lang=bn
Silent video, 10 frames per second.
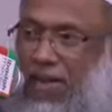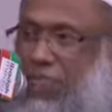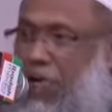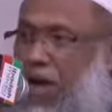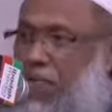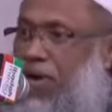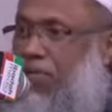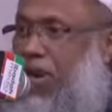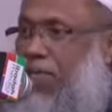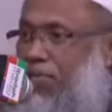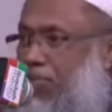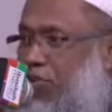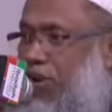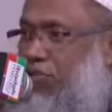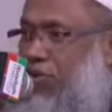এরপরে আবার তার আফসোস
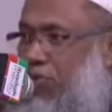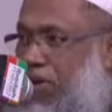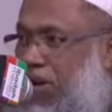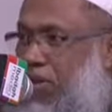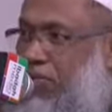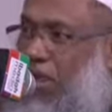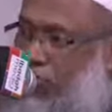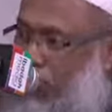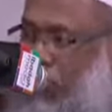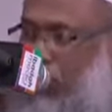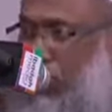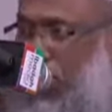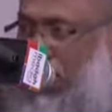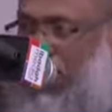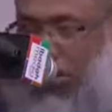হয়ে গেল সর্বনাশ এখন তো একশো পূরণ
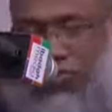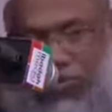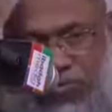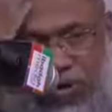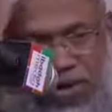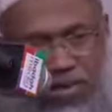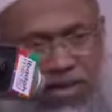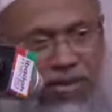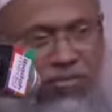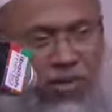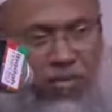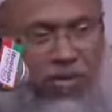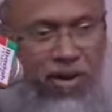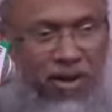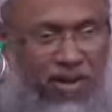করলাম নাউজুবিল্লা কী কাজ করলাম
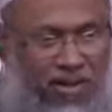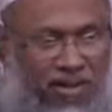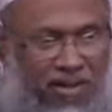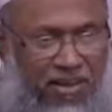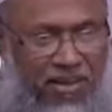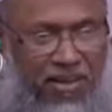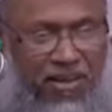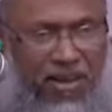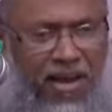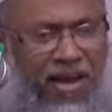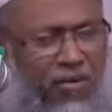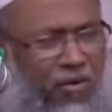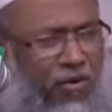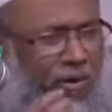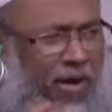আল্লাহ আল্লাহ
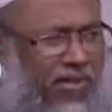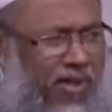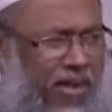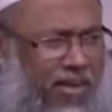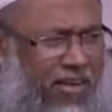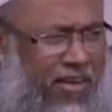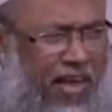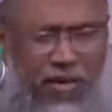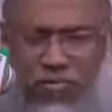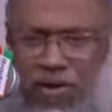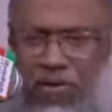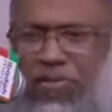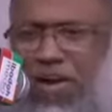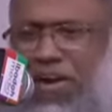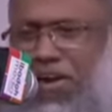কোনো উপায় আছে নাকি এখন
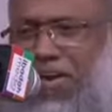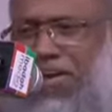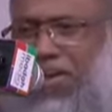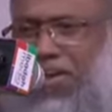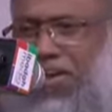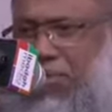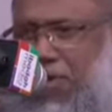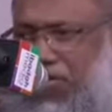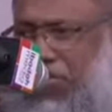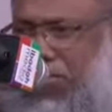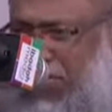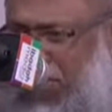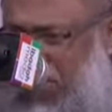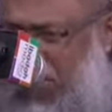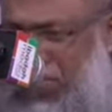পেরেশান কয়েকদিনকে
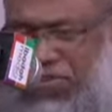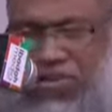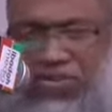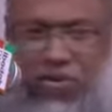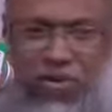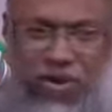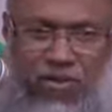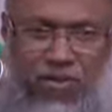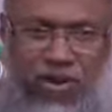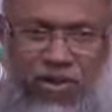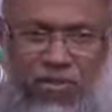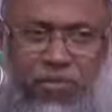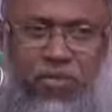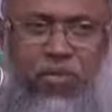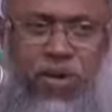জিজ্ঞাসা করেছে তো লোকেরা বলে
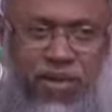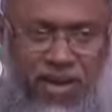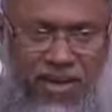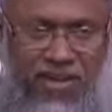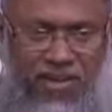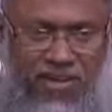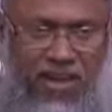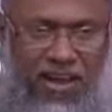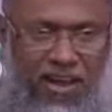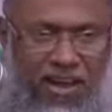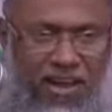তুমি তো উল্টা জায়গায় গিয়েছিলা